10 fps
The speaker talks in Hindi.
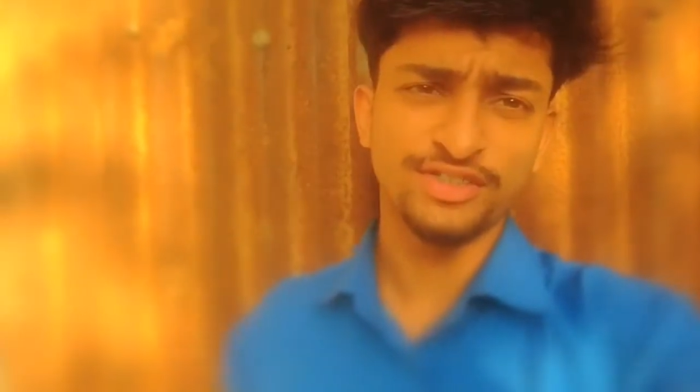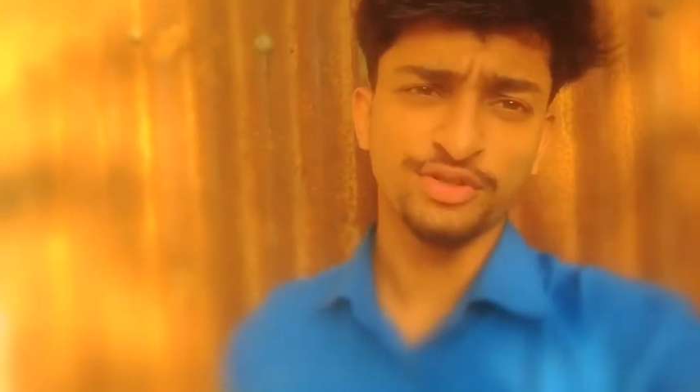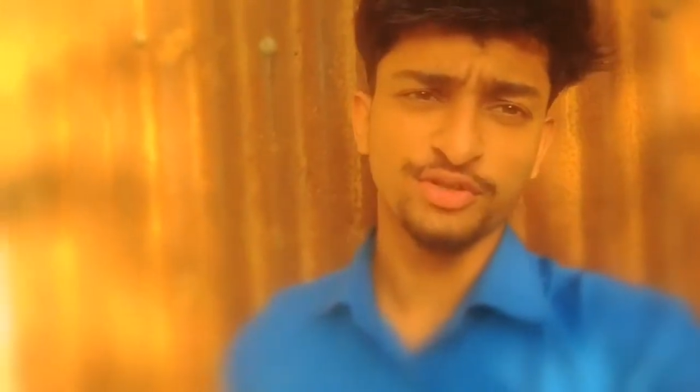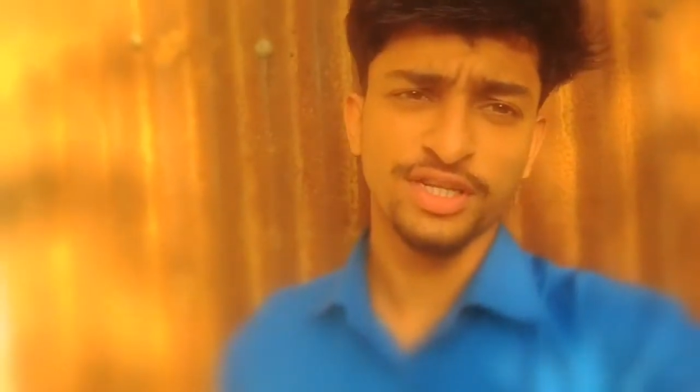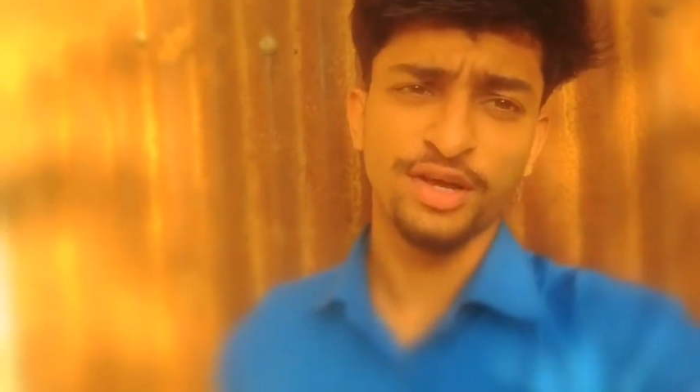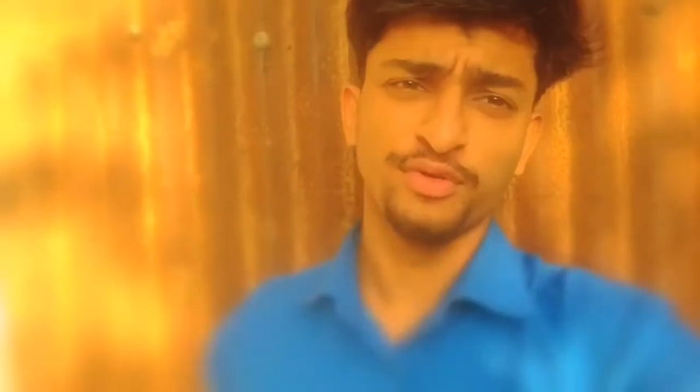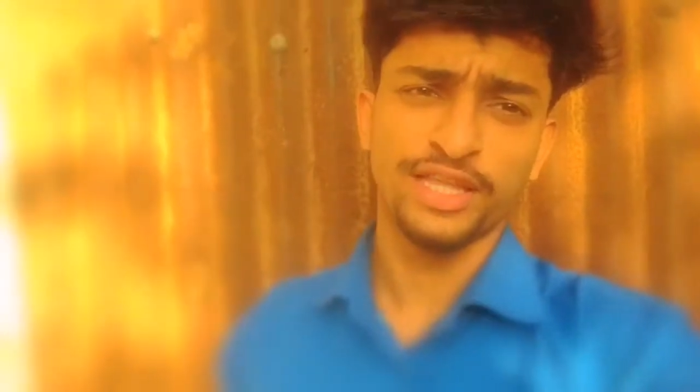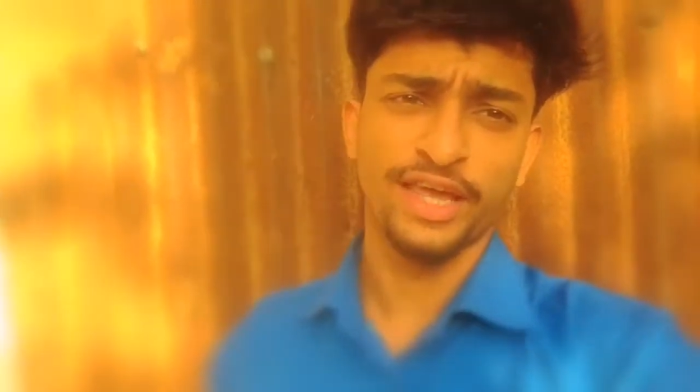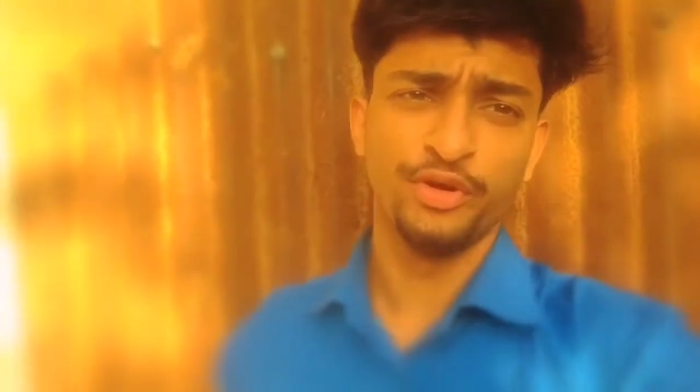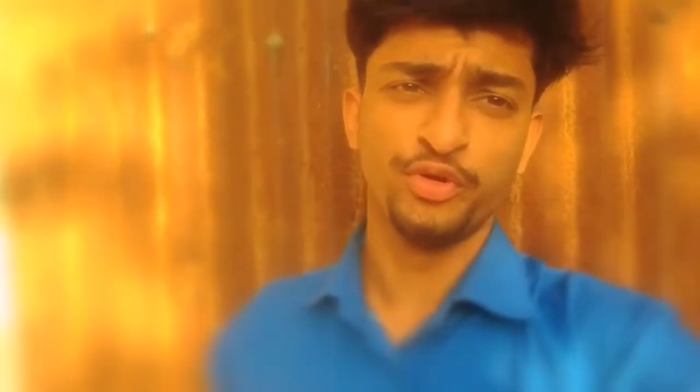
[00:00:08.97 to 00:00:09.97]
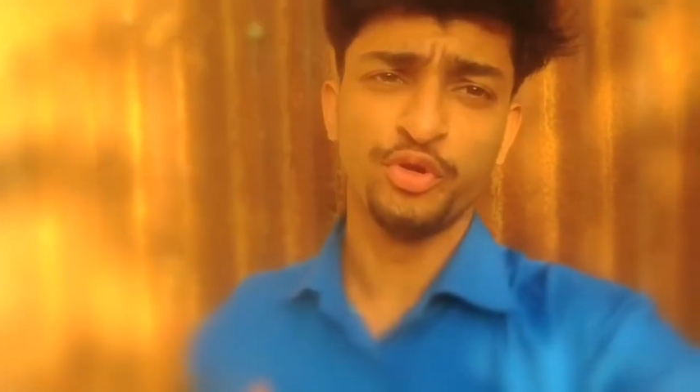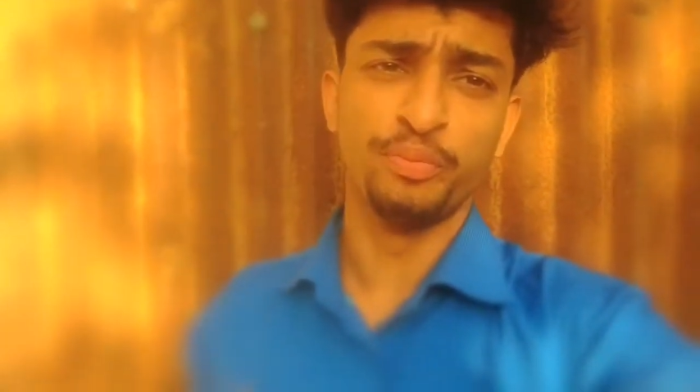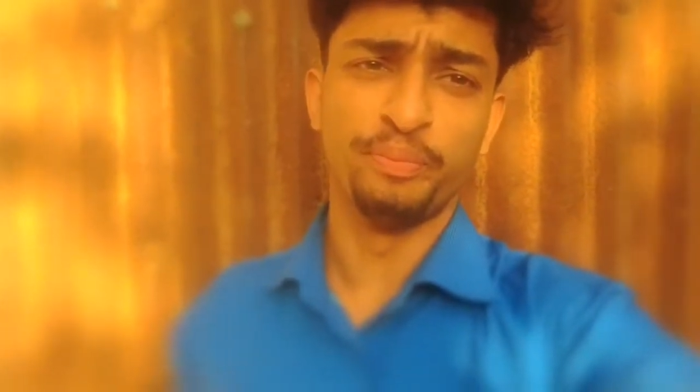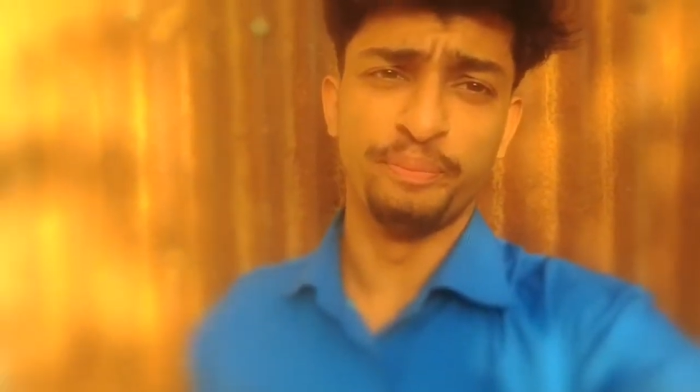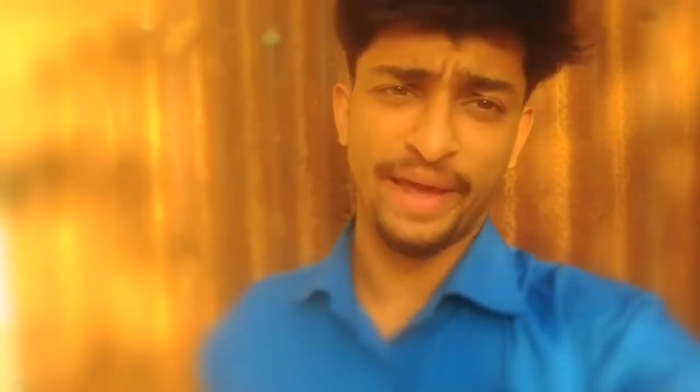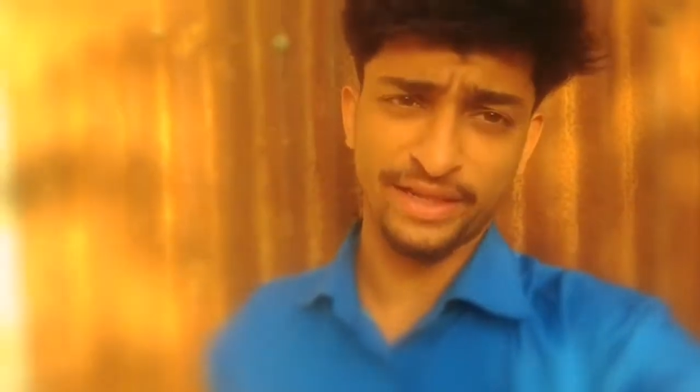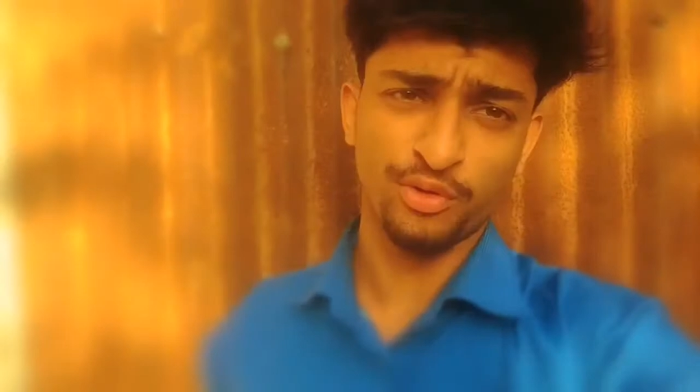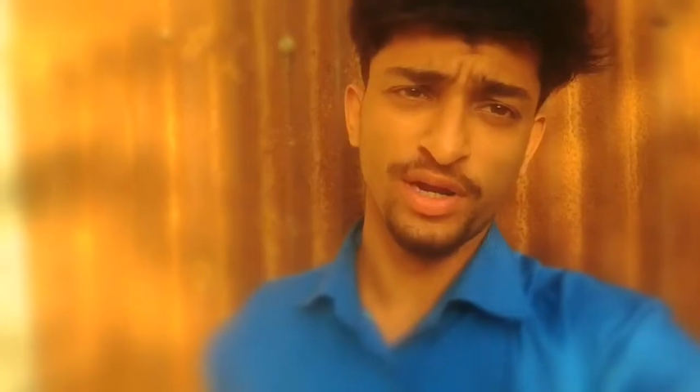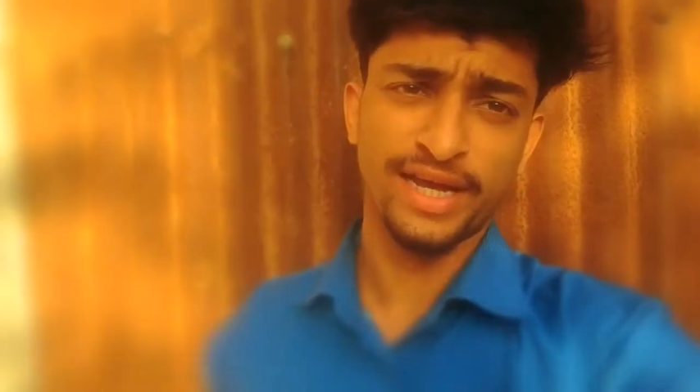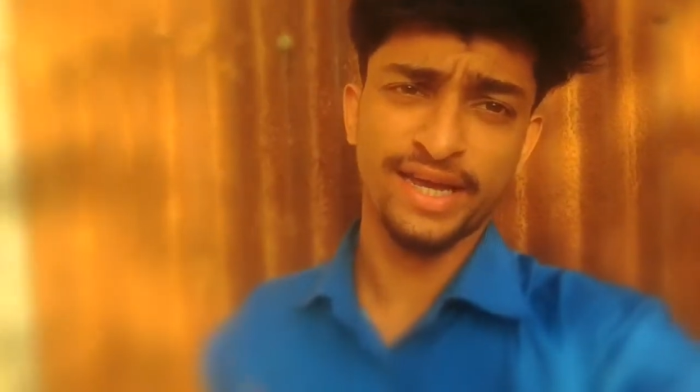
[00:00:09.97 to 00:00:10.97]
जो न्यूज आता है वो बैन
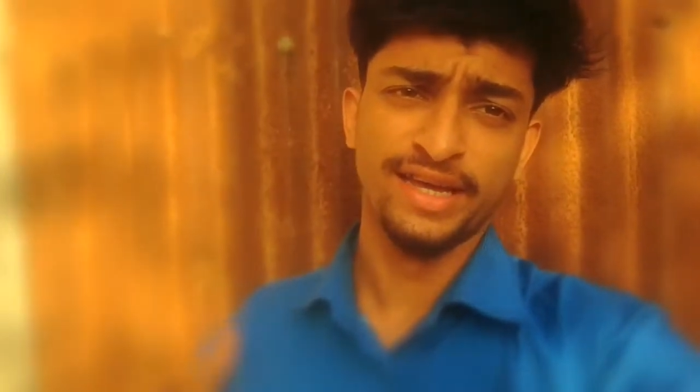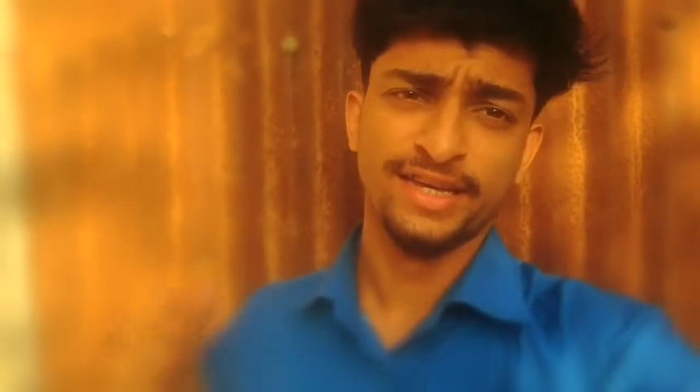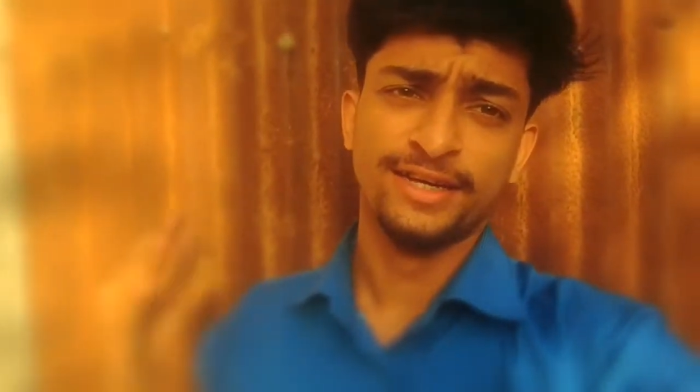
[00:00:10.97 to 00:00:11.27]
को लेके